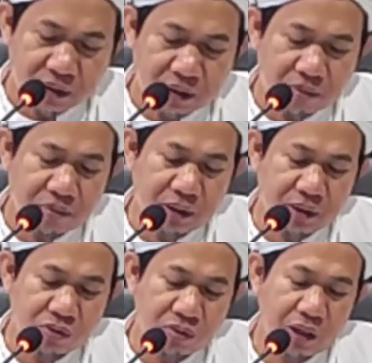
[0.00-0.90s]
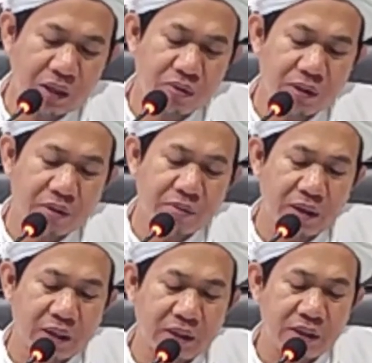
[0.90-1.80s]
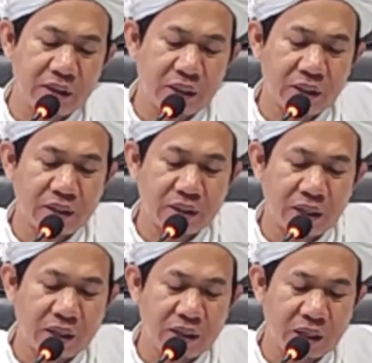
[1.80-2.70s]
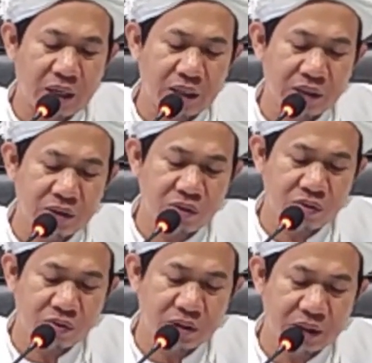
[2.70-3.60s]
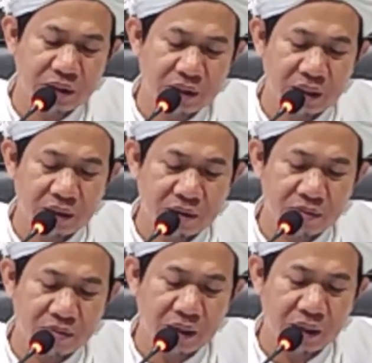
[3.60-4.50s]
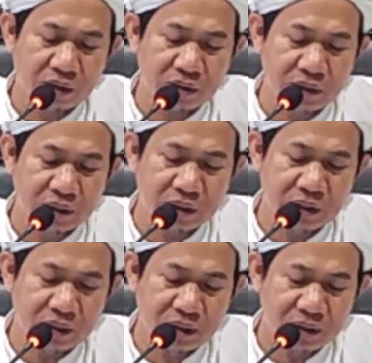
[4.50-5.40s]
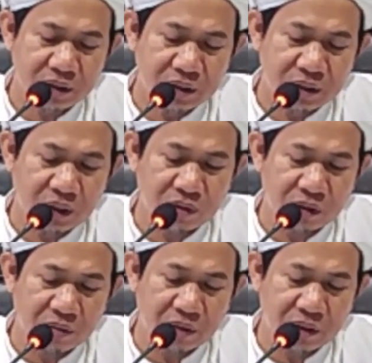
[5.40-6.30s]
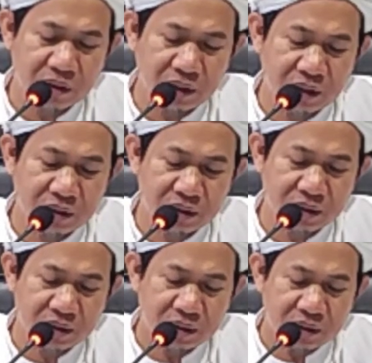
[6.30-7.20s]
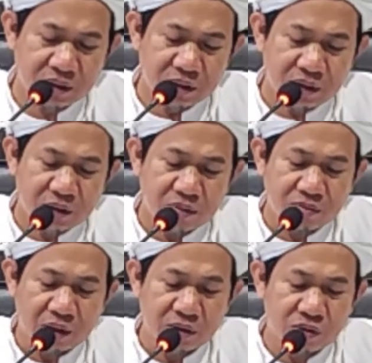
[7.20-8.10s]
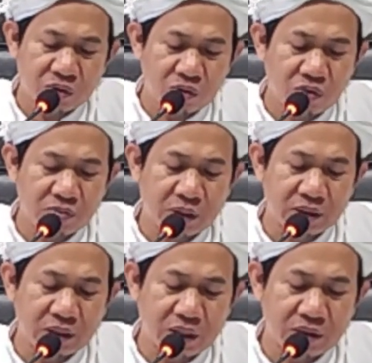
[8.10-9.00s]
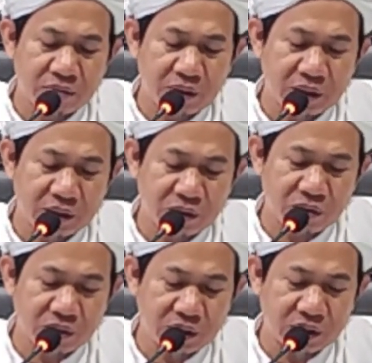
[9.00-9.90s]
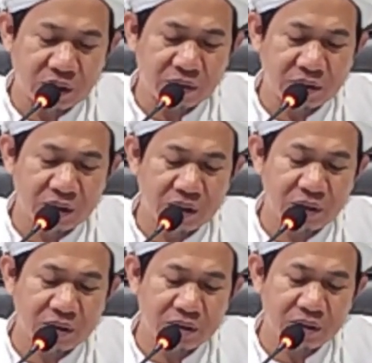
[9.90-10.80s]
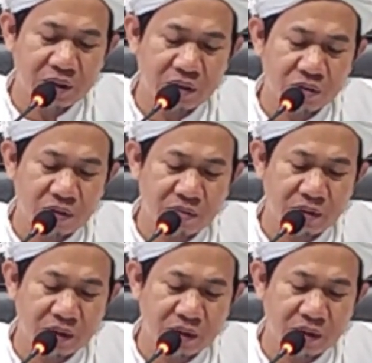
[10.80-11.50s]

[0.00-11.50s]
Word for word: Samai Tuhan aku namakan dia Ail Arjuzata Bahar Rajas ini Aku namai dia Manzumatal Baikuni namanya Nazom